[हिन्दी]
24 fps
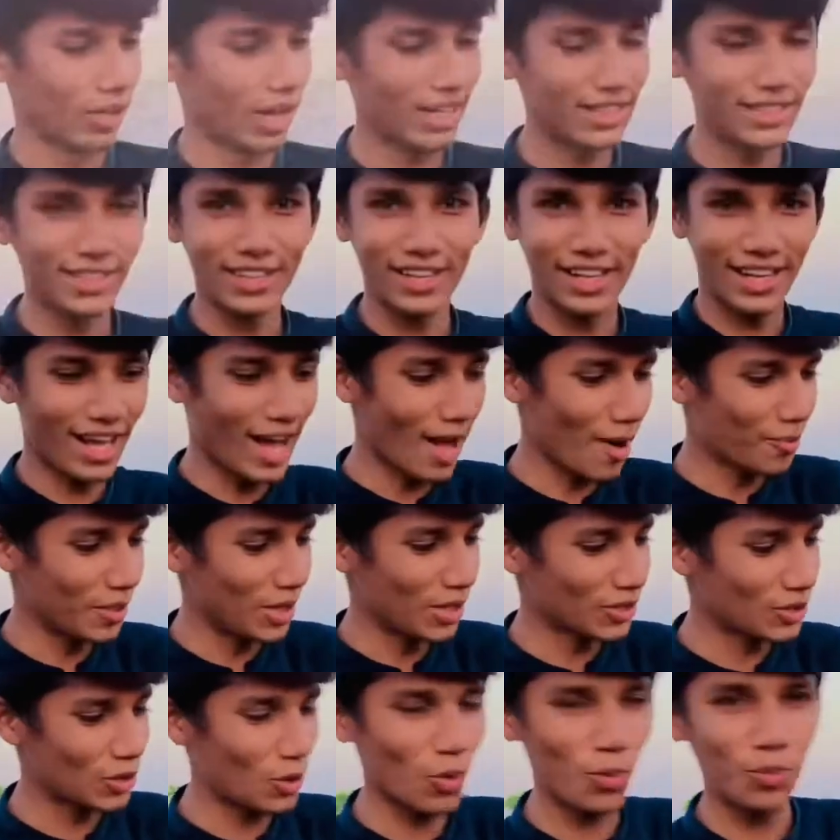गाइज यार देखा आपने
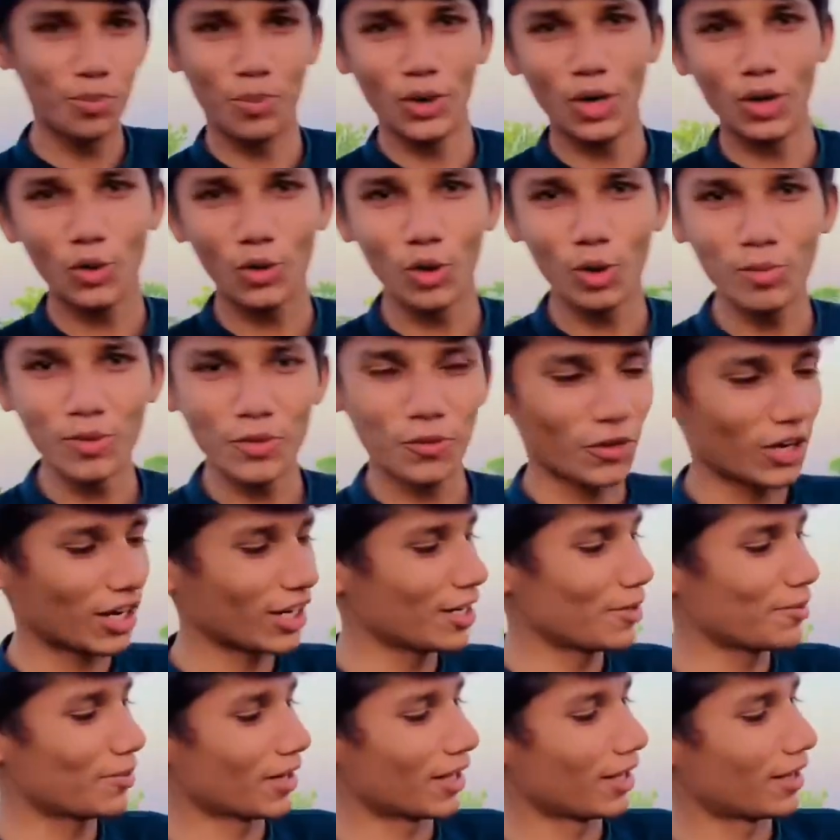इसको बिल्कुल भी फर्क
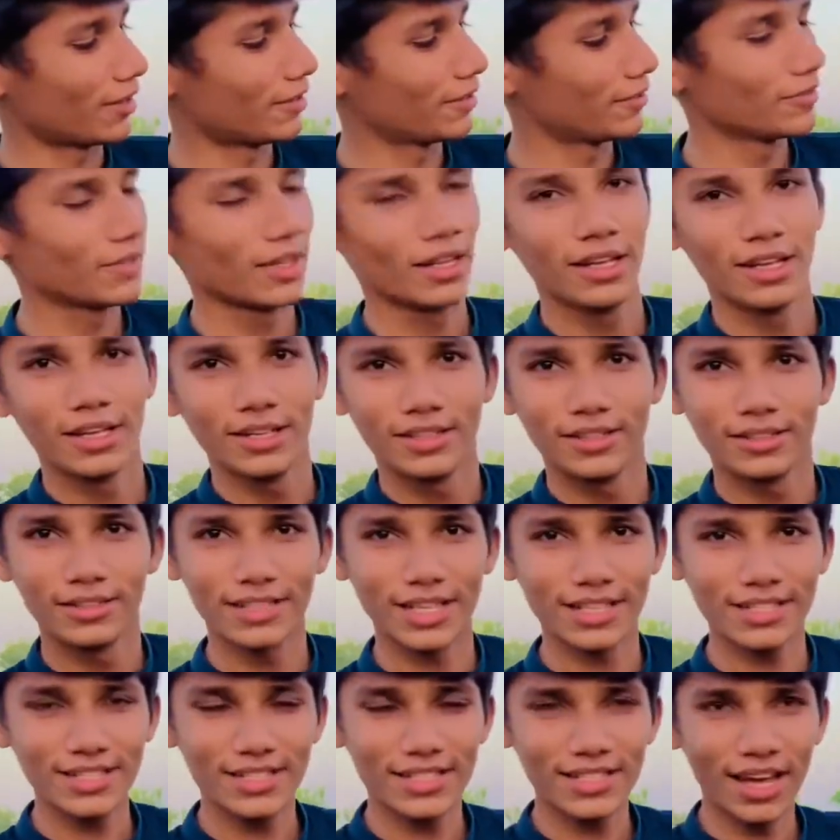नहीं पड़ा
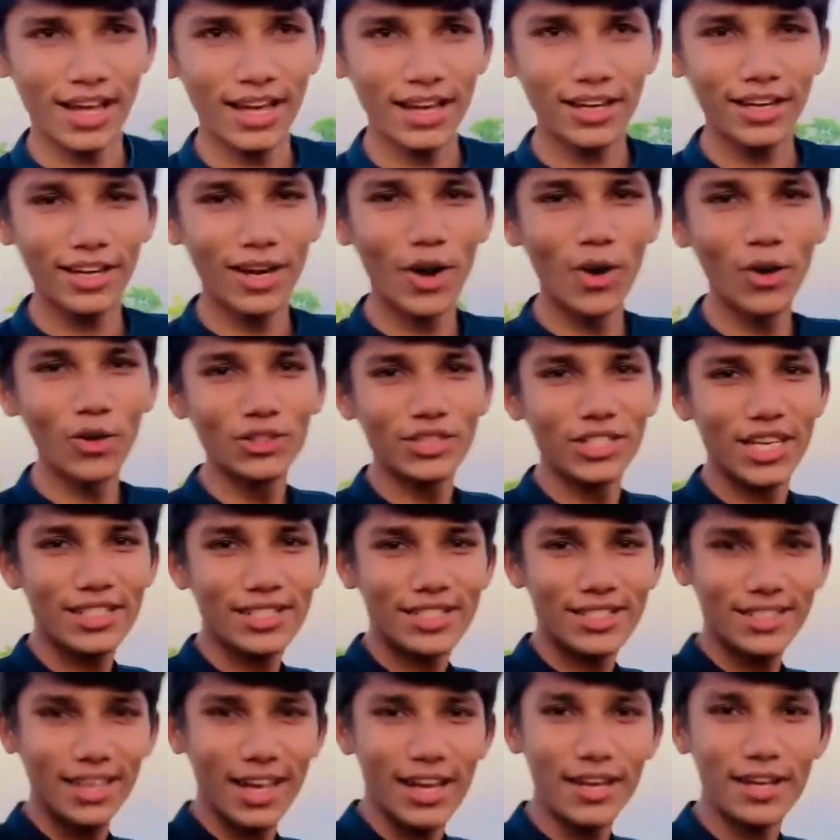जैसे चाहे गिराओ
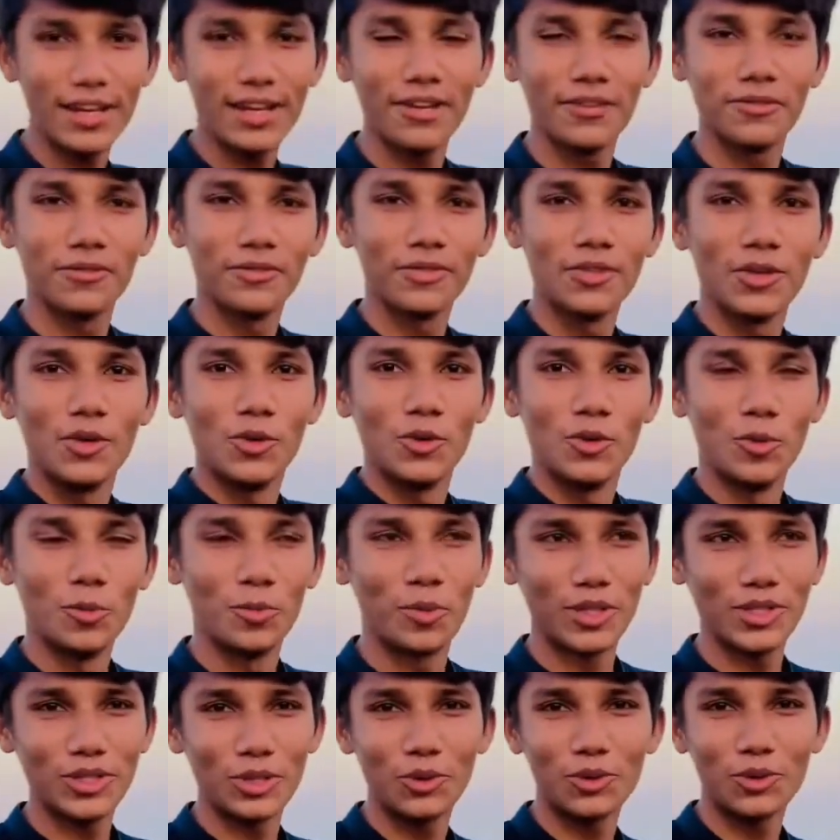जैसे चाहे
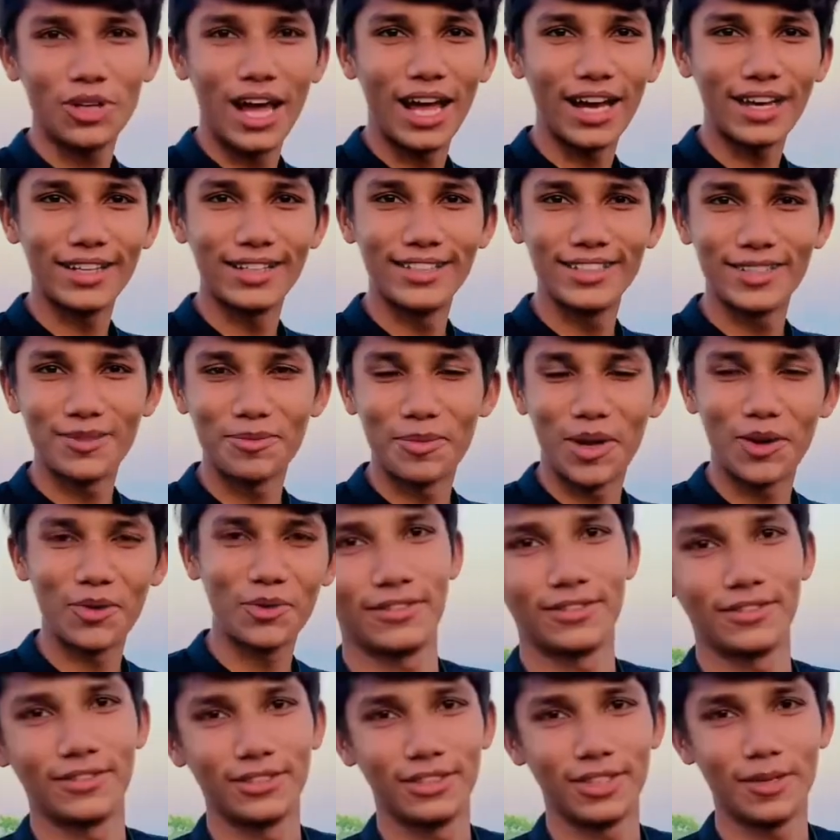ऊपर से उठा के नीचे मारो
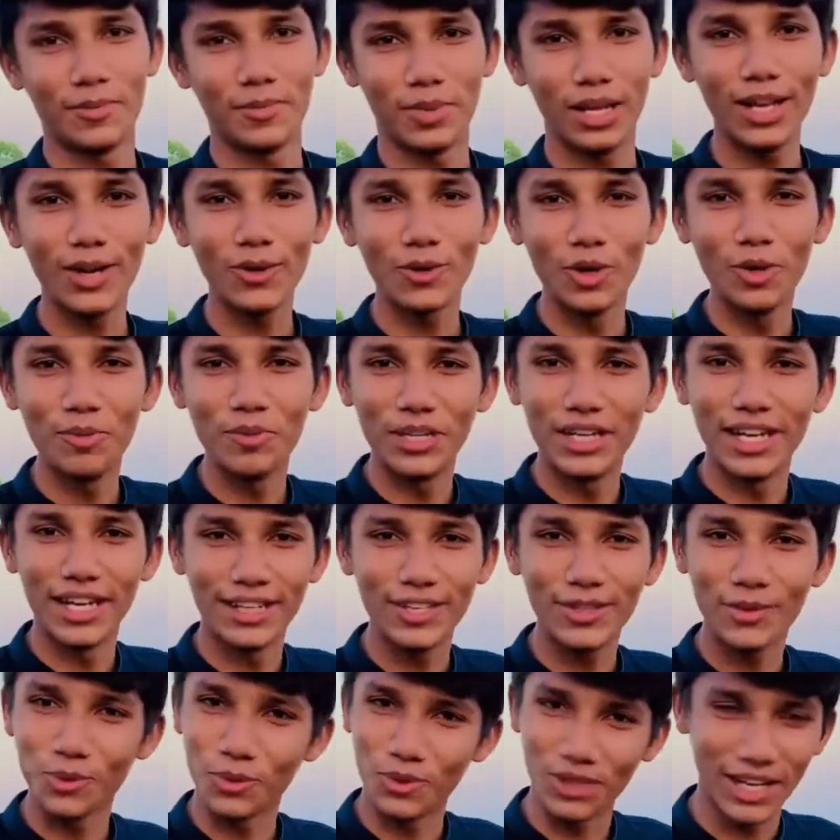ये बिल्कुल भी
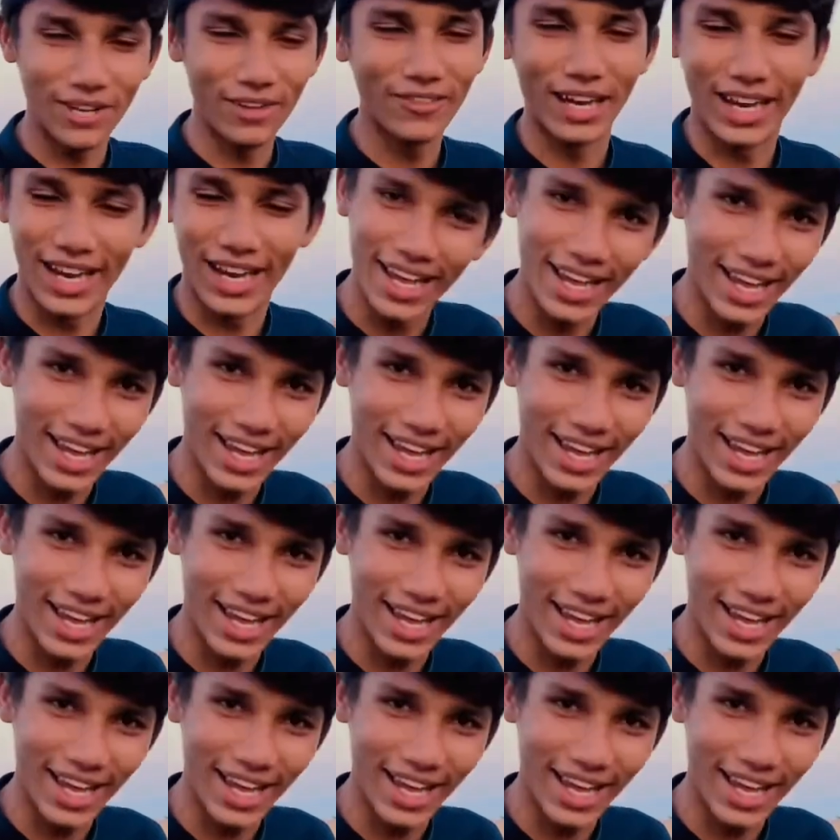नहीं टूटने वाला